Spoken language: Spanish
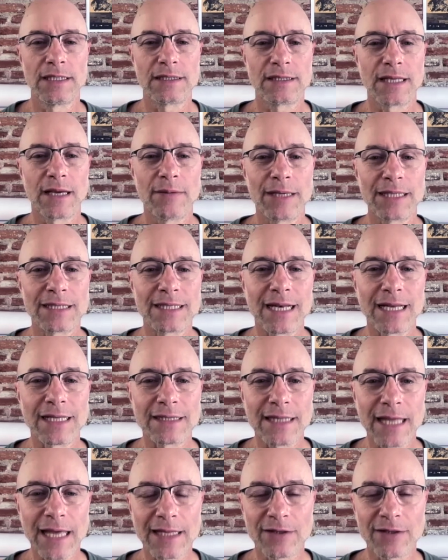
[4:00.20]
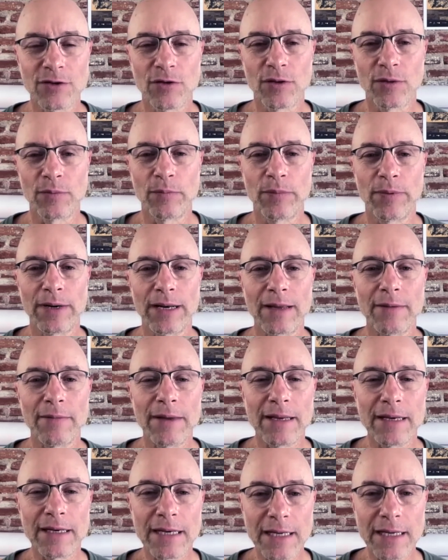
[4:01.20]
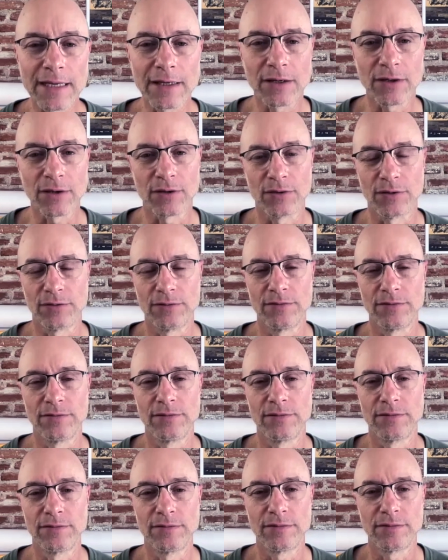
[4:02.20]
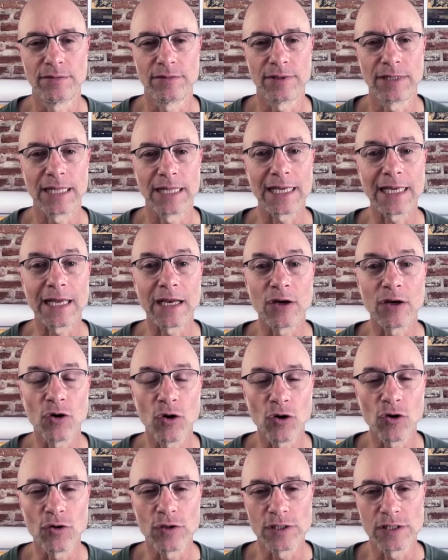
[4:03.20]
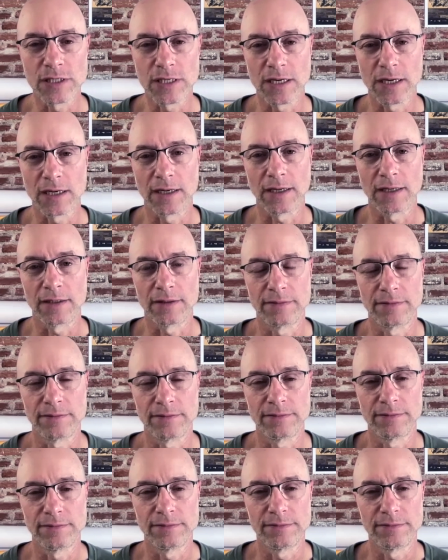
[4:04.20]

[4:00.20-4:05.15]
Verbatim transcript: estaba tratando de prevenirlo, de que no lo hiciera.